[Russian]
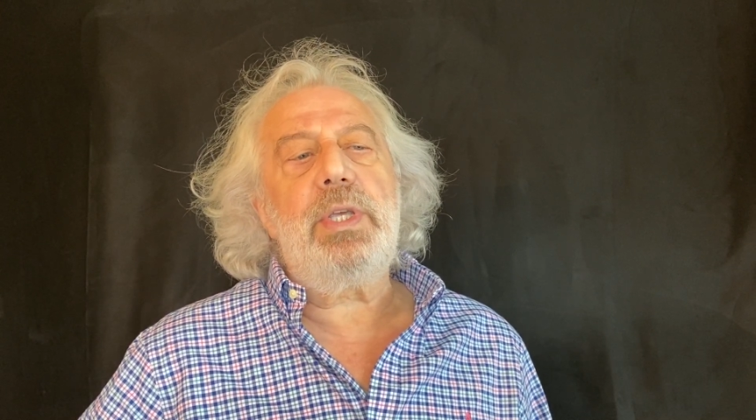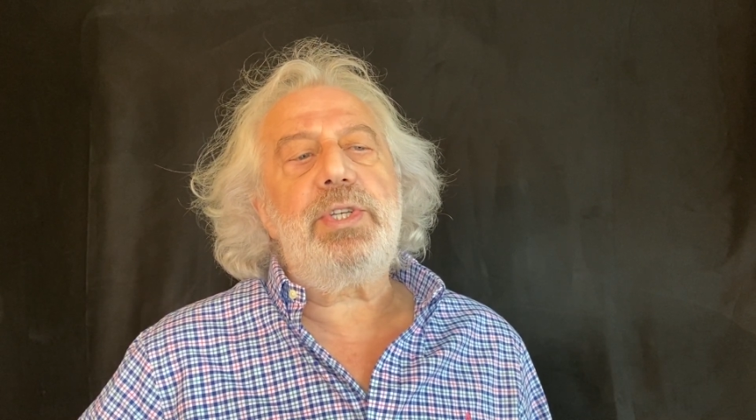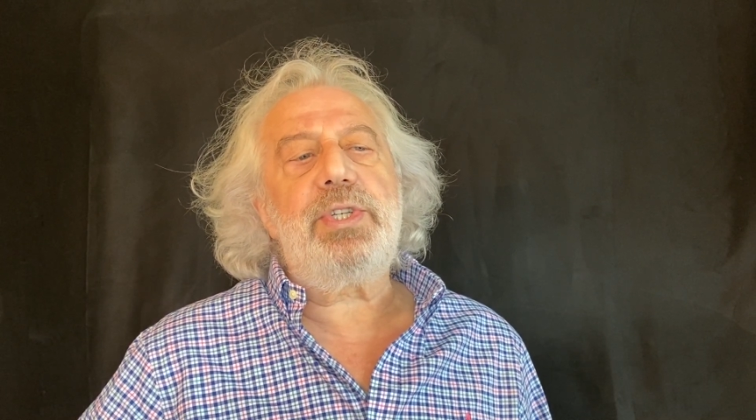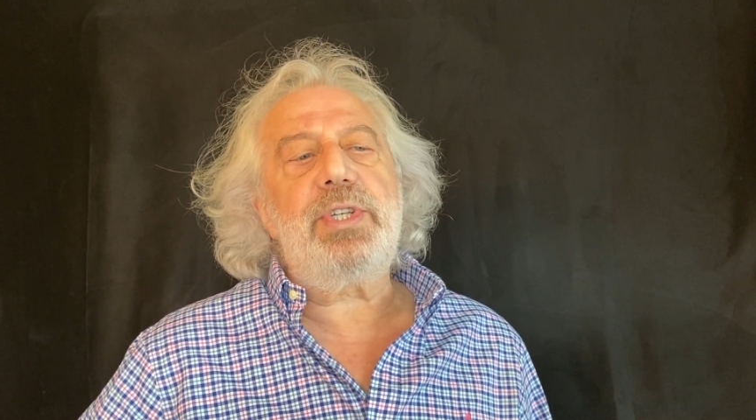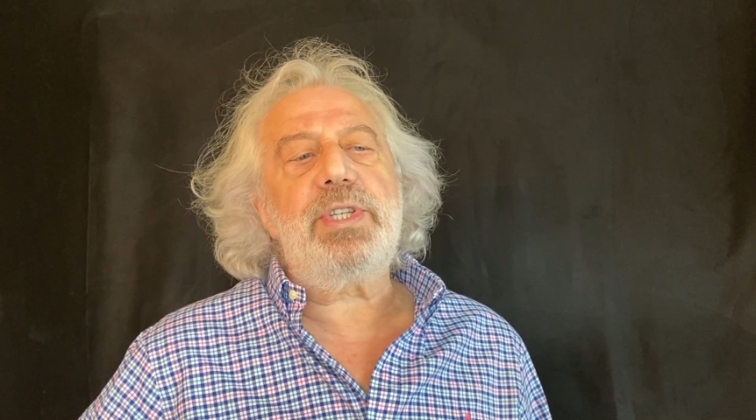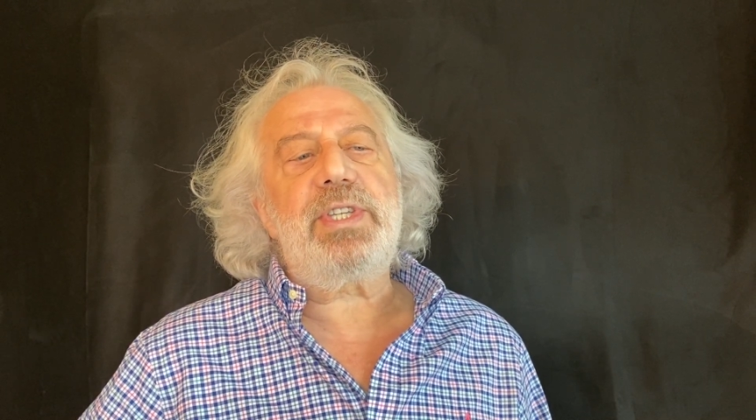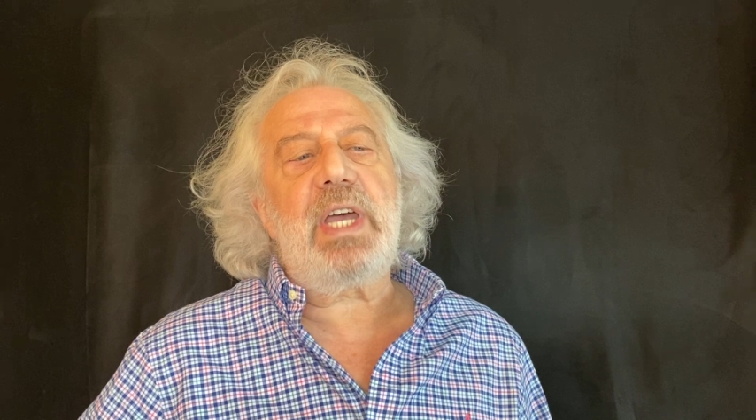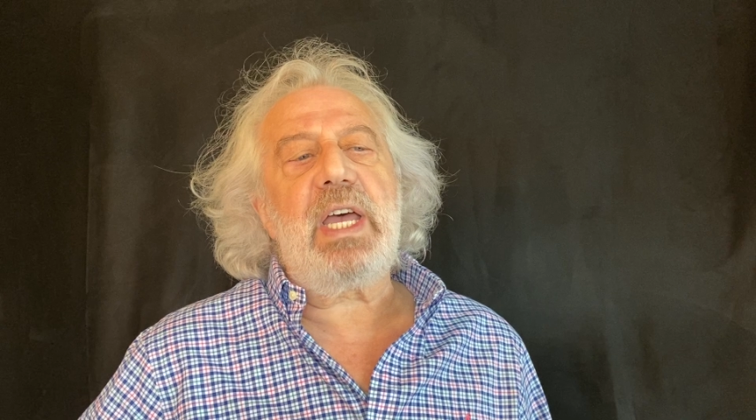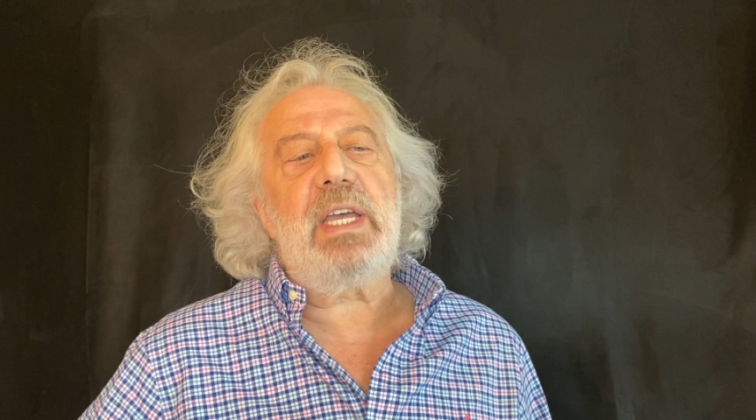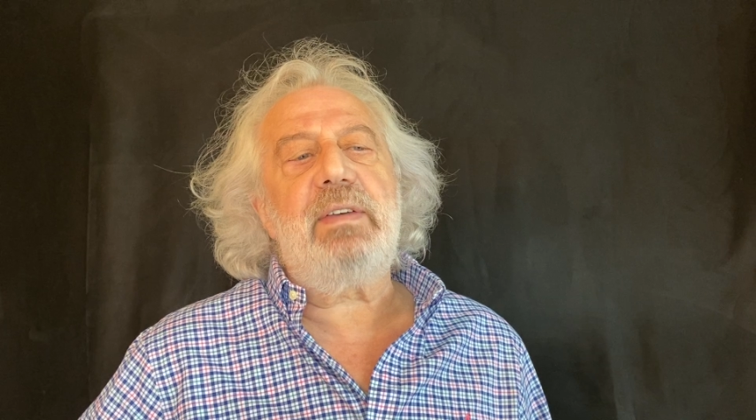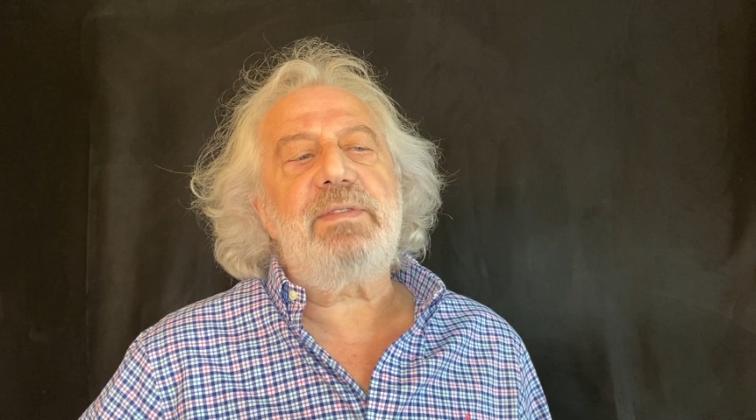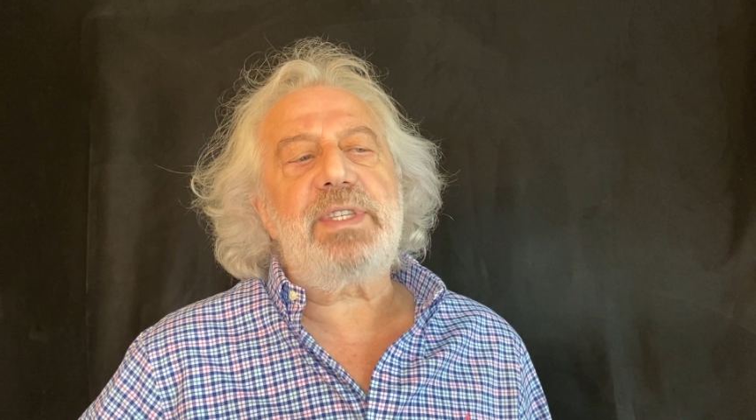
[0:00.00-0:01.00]

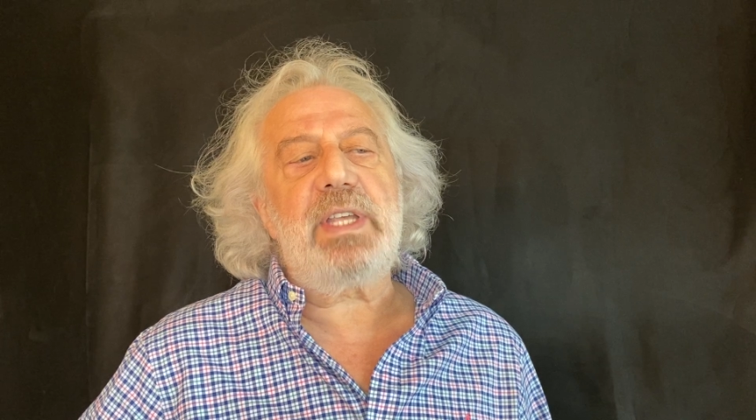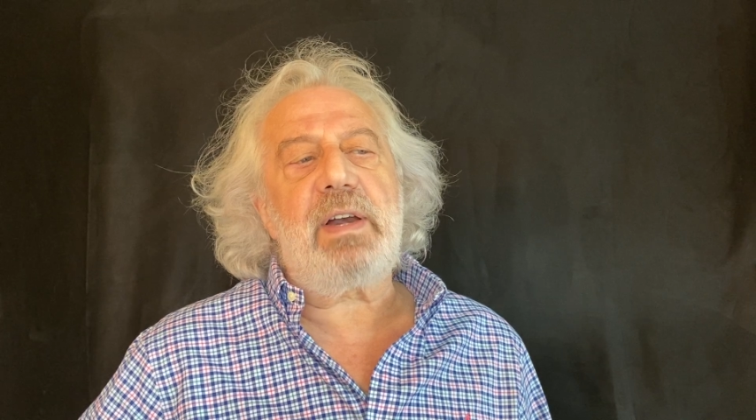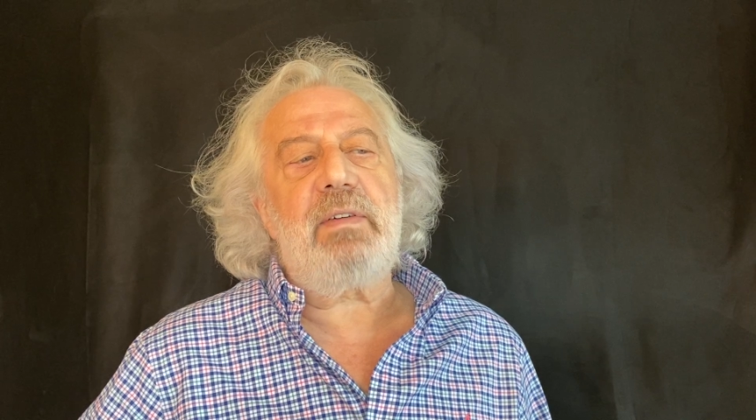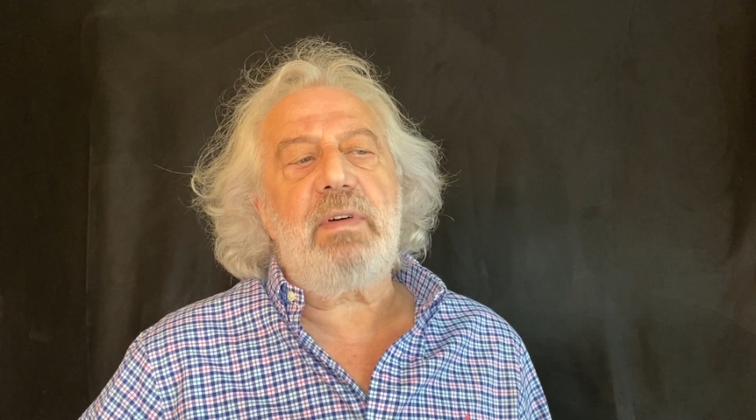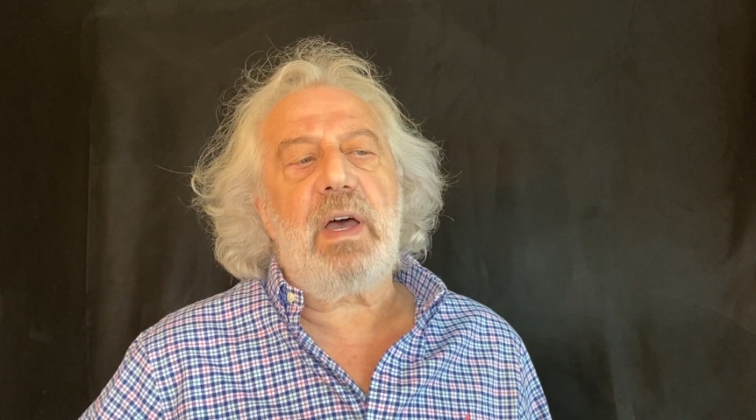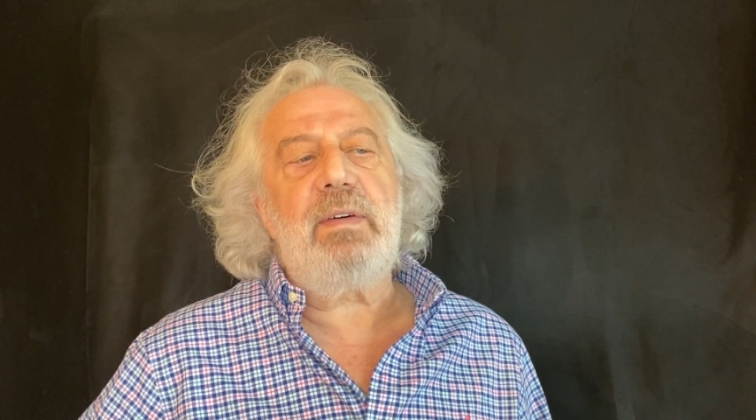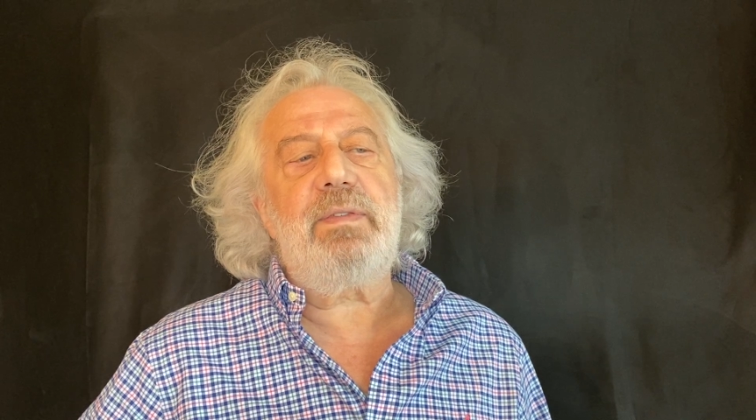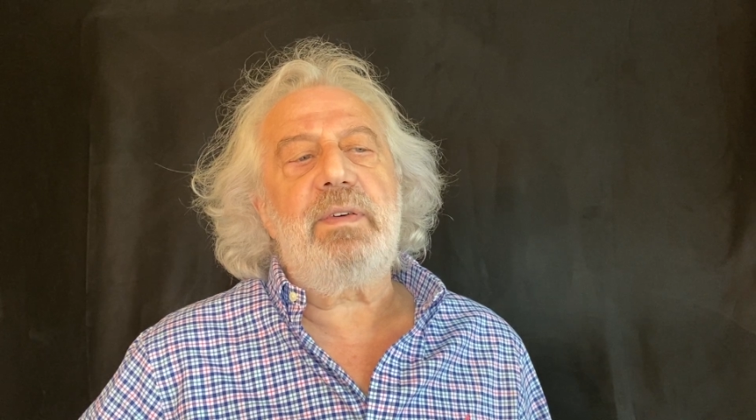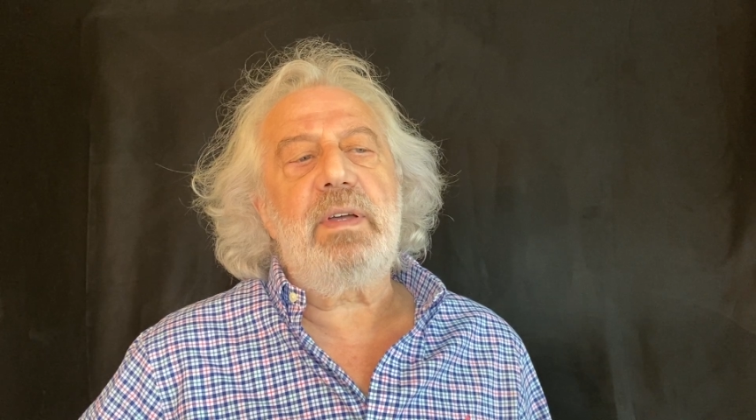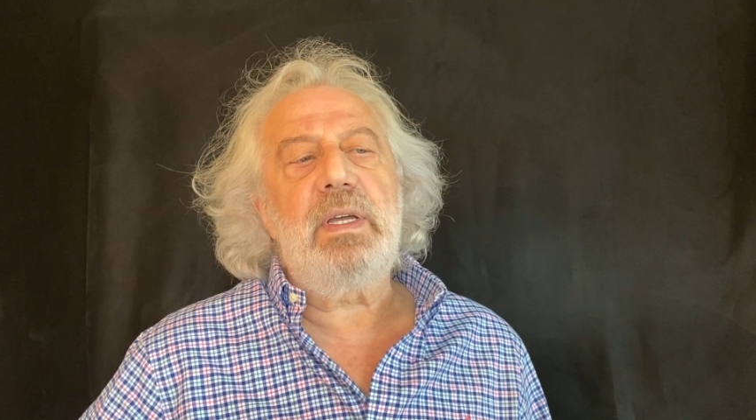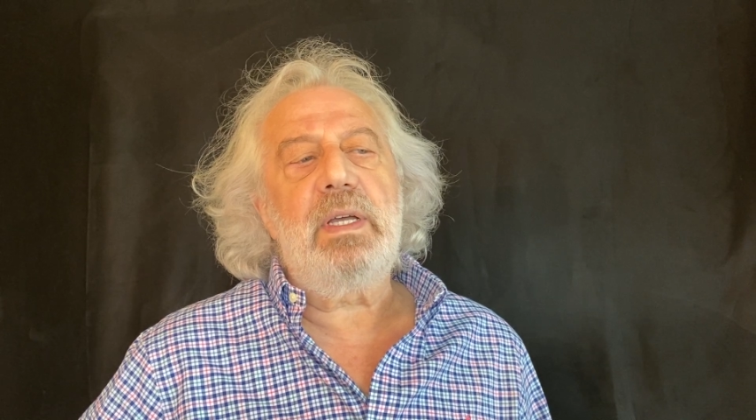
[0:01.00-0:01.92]
исчезая, взорвав.